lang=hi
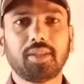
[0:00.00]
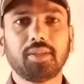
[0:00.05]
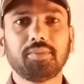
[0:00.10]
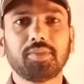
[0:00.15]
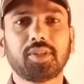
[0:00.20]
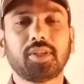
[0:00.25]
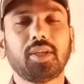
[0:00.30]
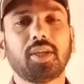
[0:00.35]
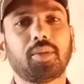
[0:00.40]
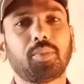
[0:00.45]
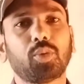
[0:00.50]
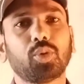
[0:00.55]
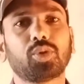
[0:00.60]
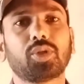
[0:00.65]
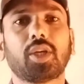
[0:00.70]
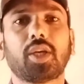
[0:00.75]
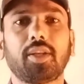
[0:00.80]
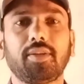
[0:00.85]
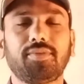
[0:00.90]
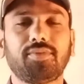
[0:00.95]
एकदम से
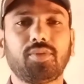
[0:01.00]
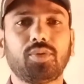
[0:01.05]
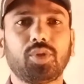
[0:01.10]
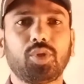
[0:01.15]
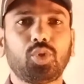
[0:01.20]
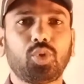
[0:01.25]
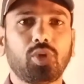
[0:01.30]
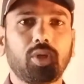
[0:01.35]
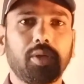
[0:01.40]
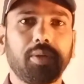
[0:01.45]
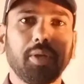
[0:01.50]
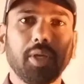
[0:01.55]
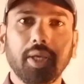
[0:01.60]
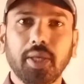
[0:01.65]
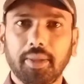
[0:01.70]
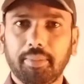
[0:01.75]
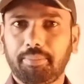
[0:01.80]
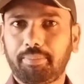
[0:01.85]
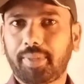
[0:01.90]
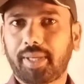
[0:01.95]
आपको सारे फॉन्ट जो है
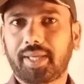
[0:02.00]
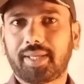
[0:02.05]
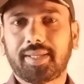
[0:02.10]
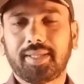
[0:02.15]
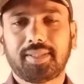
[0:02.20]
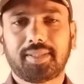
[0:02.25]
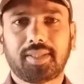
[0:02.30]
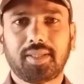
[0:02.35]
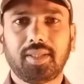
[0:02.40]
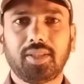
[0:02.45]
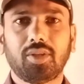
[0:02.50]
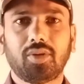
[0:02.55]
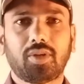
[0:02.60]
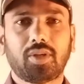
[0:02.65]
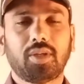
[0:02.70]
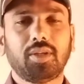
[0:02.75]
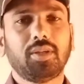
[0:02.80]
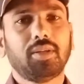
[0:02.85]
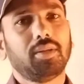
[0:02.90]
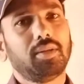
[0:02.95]
पैकेज के
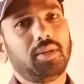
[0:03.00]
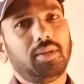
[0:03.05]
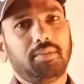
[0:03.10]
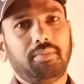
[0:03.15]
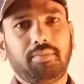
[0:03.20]
दौरान